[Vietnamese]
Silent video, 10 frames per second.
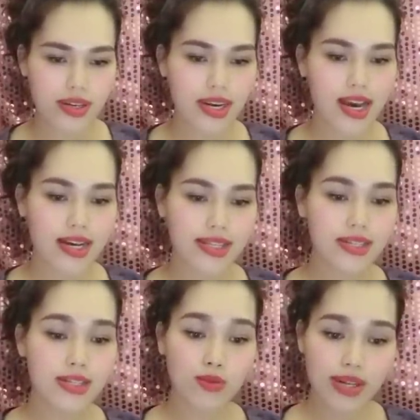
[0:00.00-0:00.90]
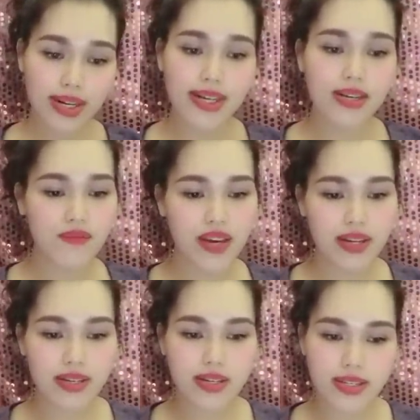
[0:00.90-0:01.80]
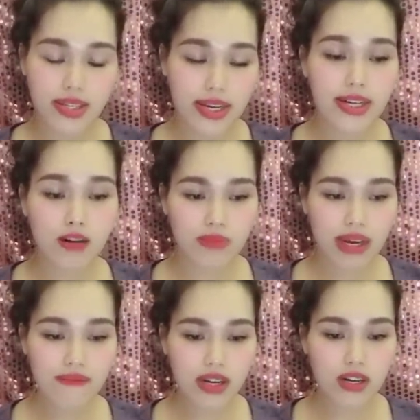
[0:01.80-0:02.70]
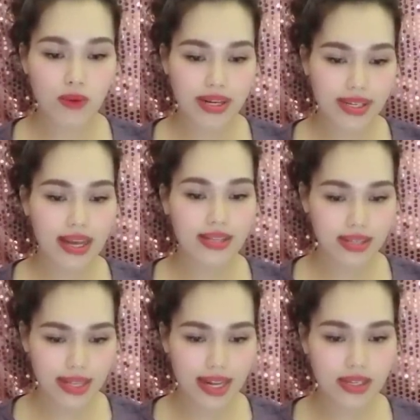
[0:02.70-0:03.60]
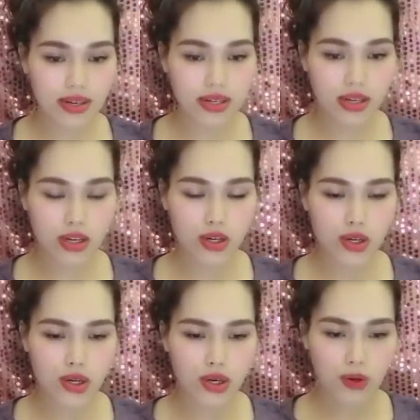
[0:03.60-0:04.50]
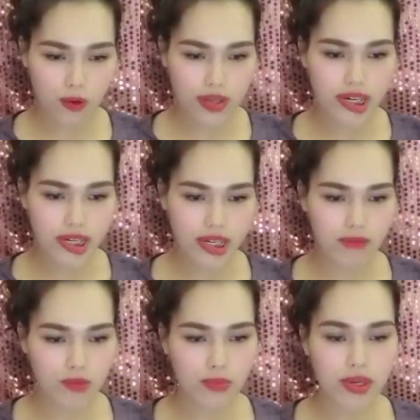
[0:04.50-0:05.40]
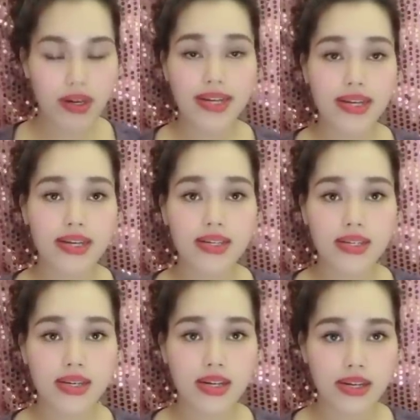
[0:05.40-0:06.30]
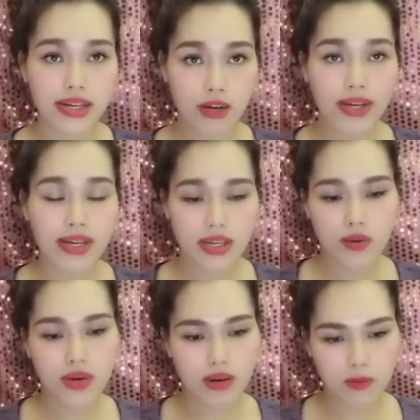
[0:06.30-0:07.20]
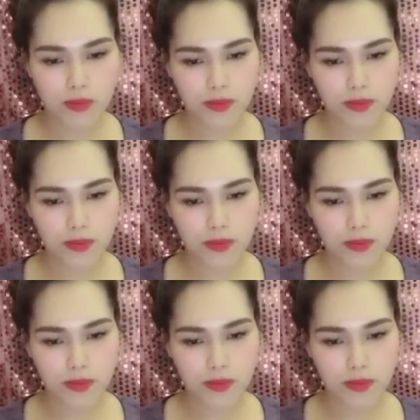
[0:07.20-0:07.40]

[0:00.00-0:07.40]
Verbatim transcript: Đây là tiến sĩ Tuấn Khanh ở viện, sẽ đến công tác với cơ quan ta thời gian tới. Cô có trách nhiệm giúp đỡ anh ấy, nếu anh ấy yêu cầu.